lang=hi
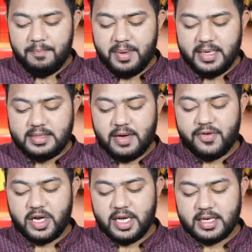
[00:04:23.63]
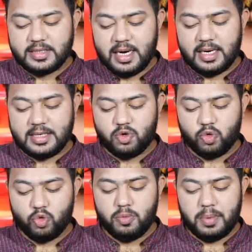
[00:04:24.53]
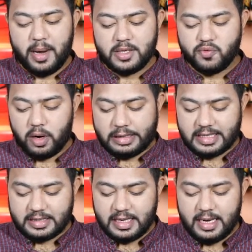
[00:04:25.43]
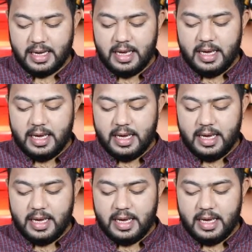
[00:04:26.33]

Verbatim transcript: बीस या फिर इक्कीस अगस्त को दून प्रवास वो कर सकते हैं